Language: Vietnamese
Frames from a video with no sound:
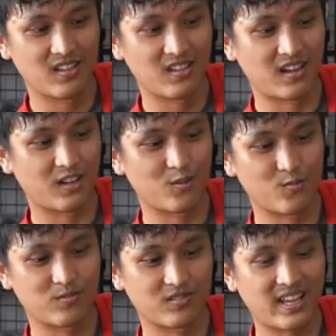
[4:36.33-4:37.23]
à, nó
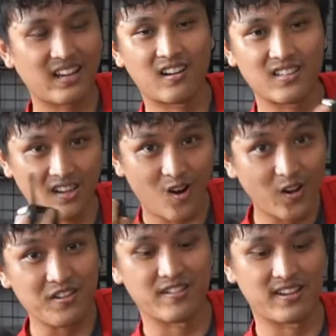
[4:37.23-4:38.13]
cũng chắc là nó sẽ
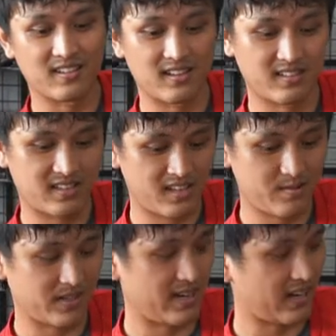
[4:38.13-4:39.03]
khó điều khiển đó cho
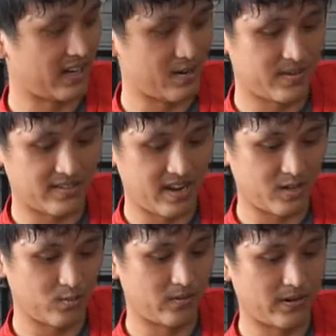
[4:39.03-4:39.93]
nên mình gắn cái này ở bên trái
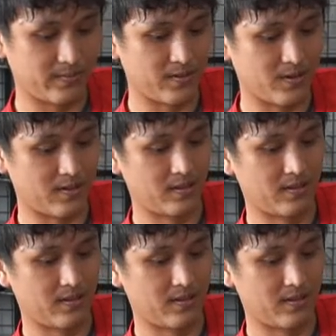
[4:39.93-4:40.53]
của mũ bảo hiểm thôi